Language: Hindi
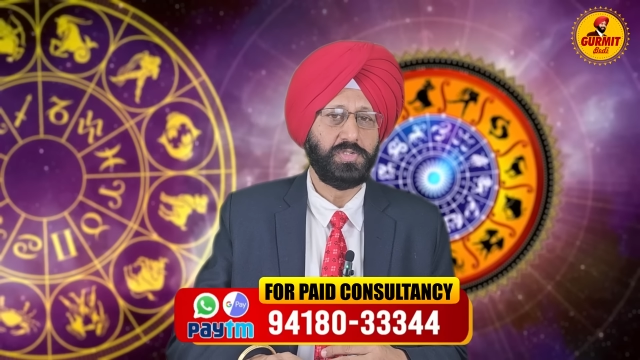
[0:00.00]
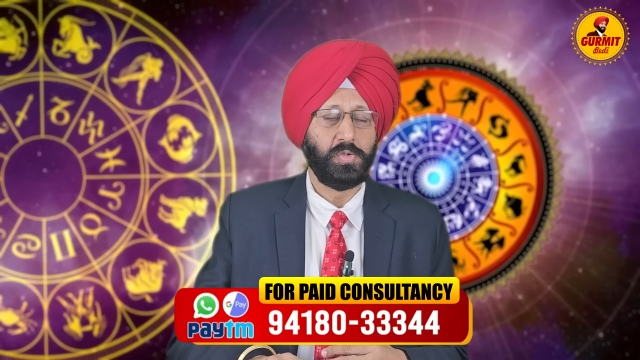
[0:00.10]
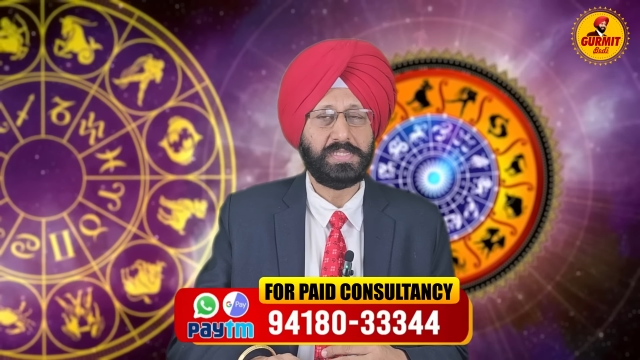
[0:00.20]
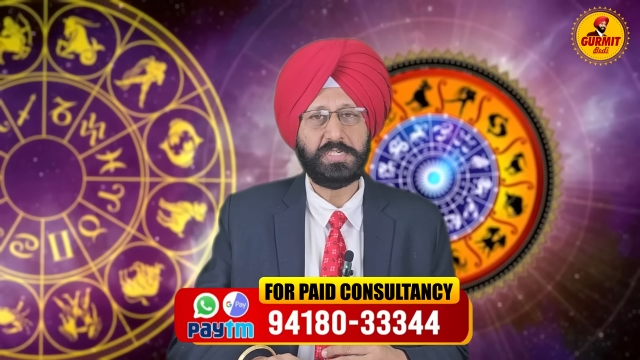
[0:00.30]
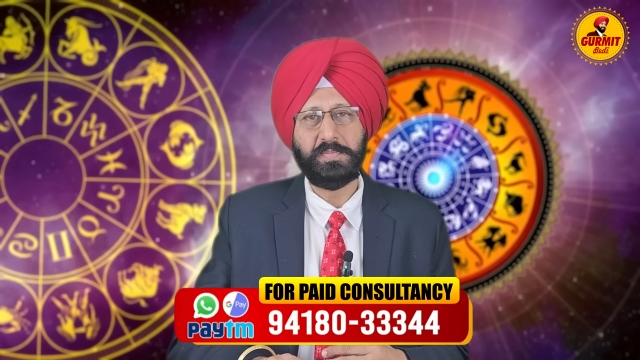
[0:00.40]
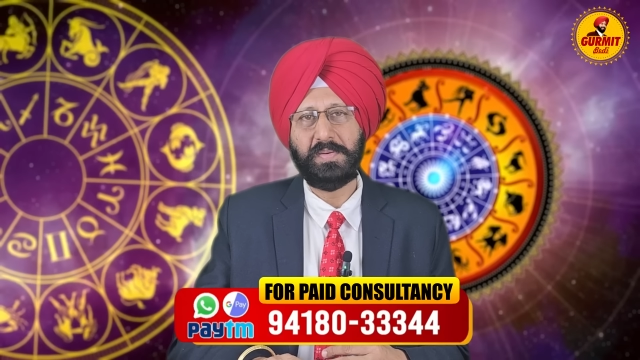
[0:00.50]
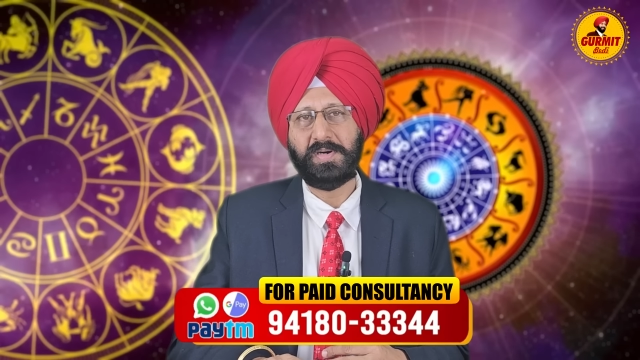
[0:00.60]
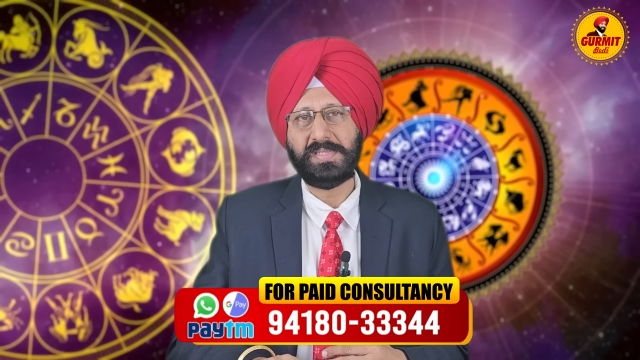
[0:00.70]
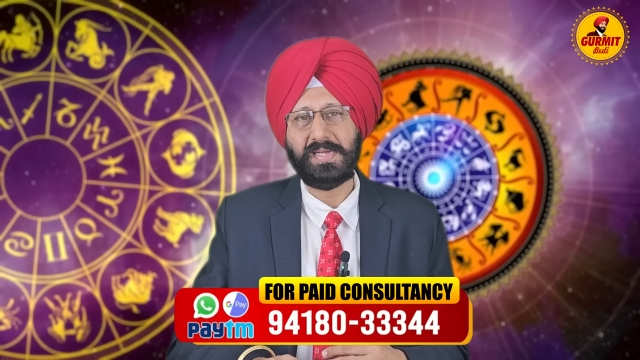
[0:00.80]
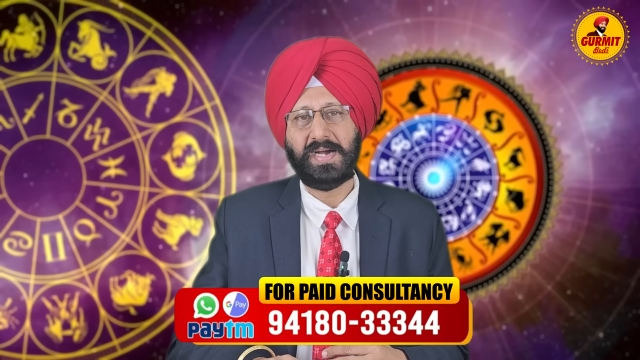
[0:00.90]
ज्योतिष में
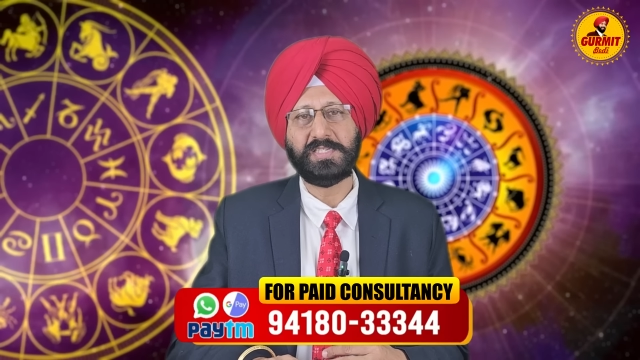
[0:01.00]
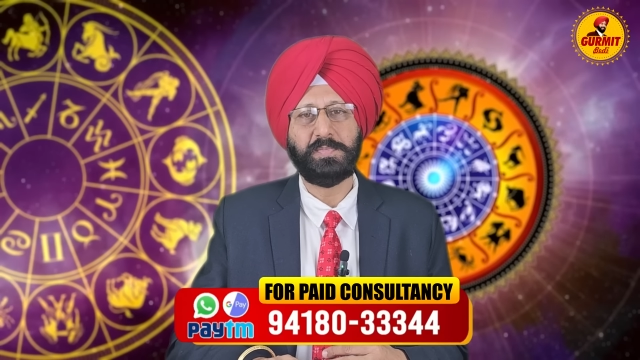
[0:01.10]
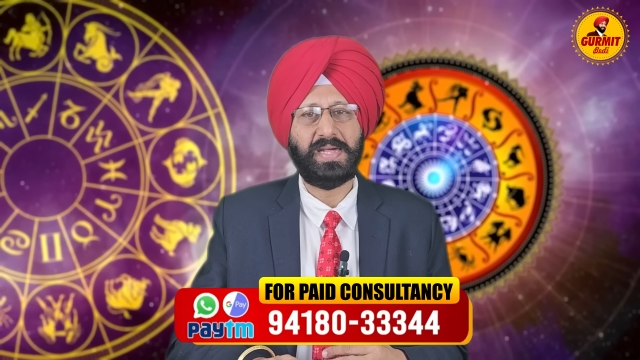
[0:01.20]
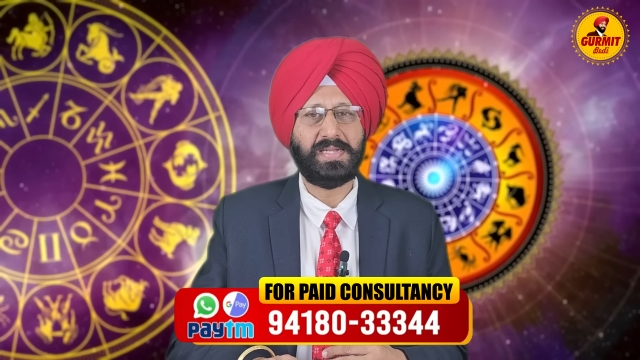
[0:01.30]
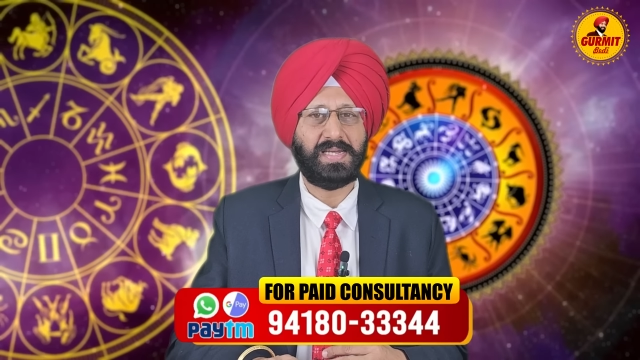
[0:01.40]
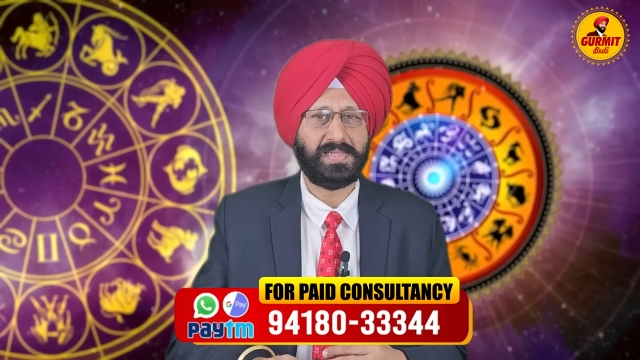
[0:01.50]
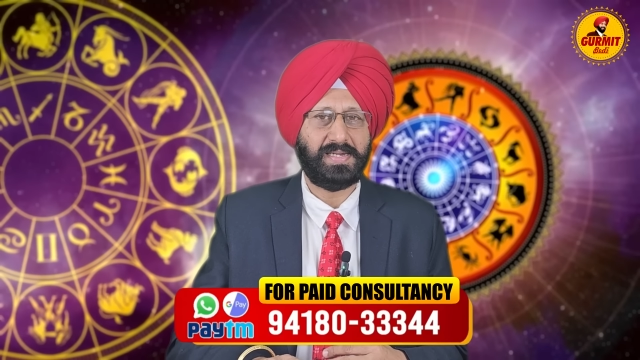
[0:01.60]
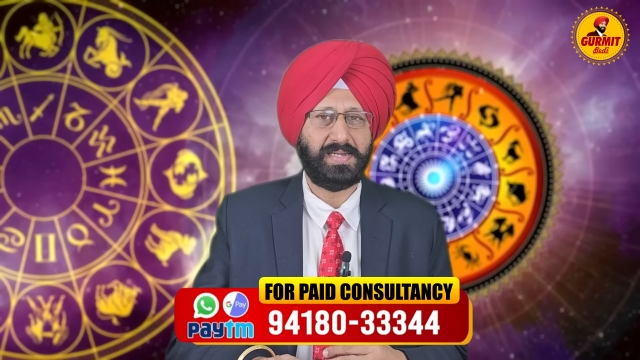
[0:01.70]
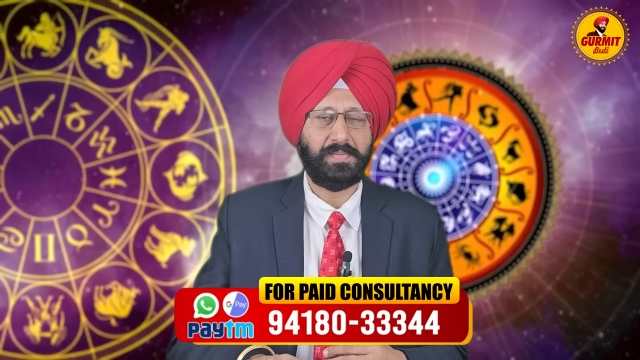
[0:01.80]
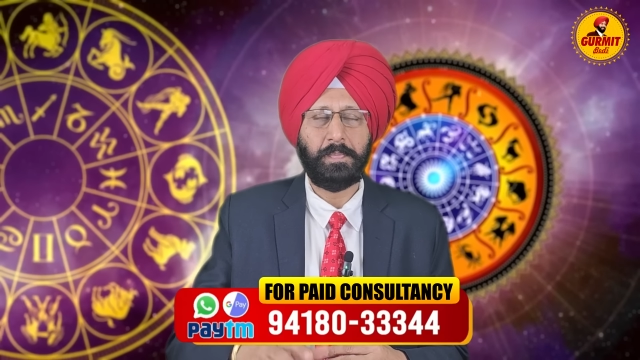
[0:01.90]
बहुत ही खास माना
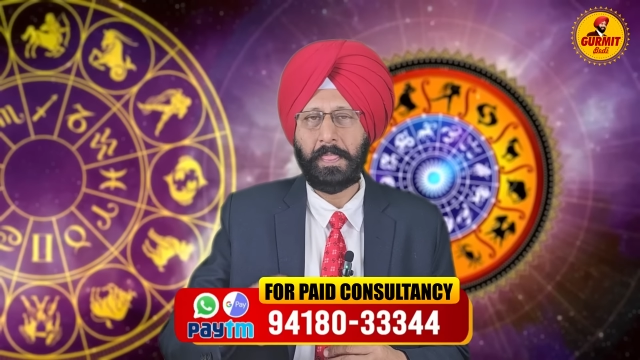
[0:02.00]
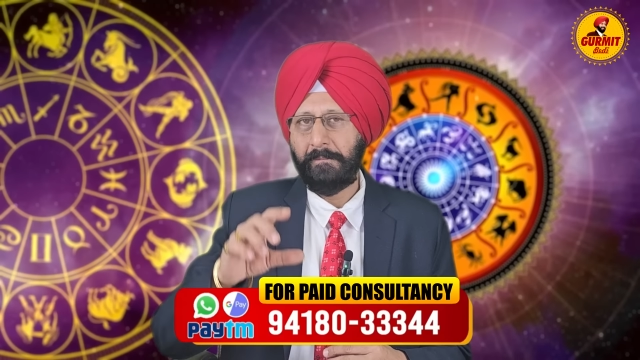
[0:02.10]
जाता है